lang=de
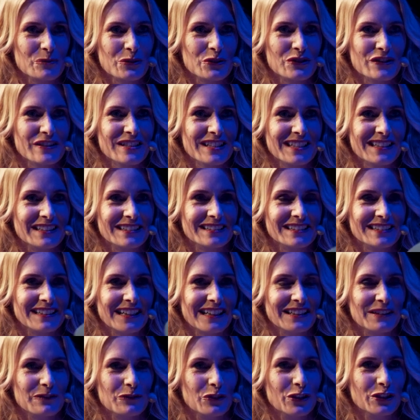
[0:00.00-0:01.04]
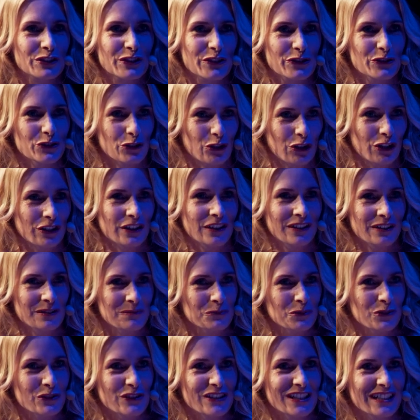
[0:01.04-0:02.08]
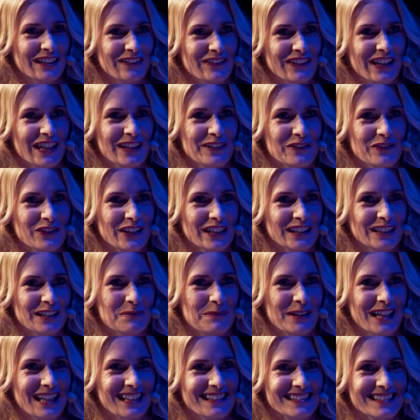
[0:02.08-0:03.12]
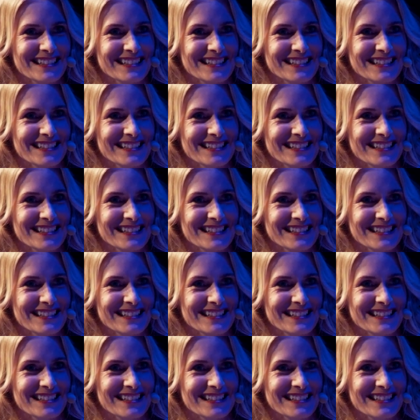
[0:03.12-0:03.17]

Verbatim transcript: Musik, dann wolltest du Rockmusiker werden wegen den Was Mädels.